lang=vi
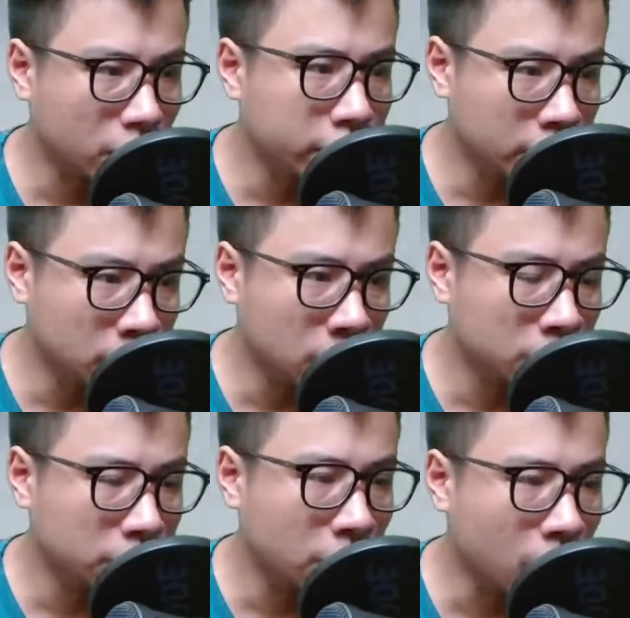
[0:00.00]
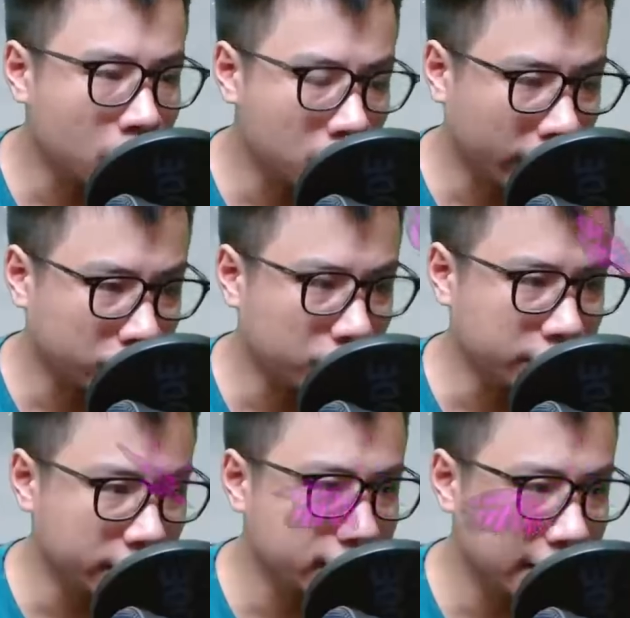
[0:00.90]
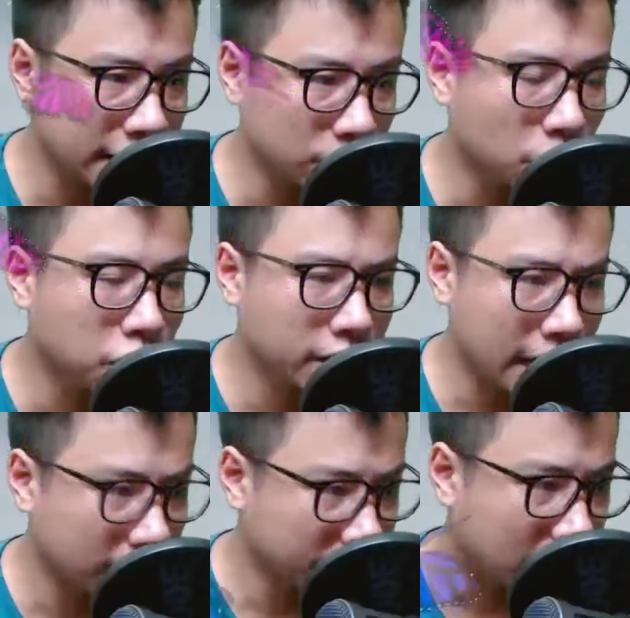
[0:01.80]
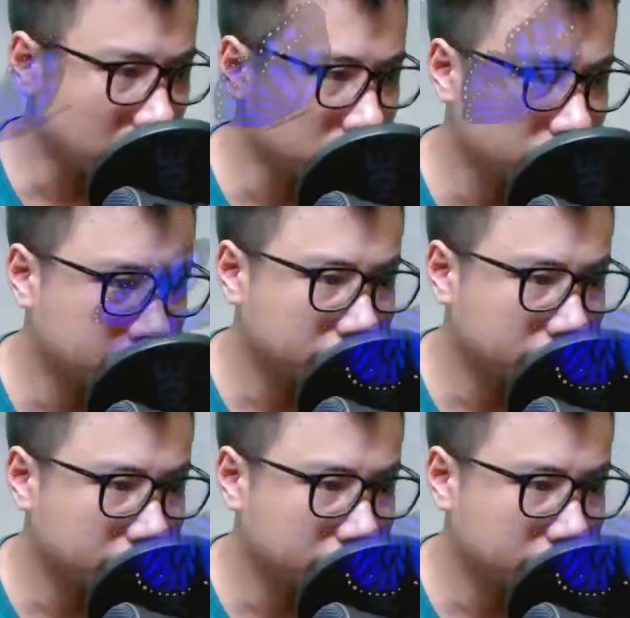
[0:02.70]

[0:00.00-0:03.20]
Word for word: Có điều đó không phải chuyện dễ dàng đối với cả Lâm Động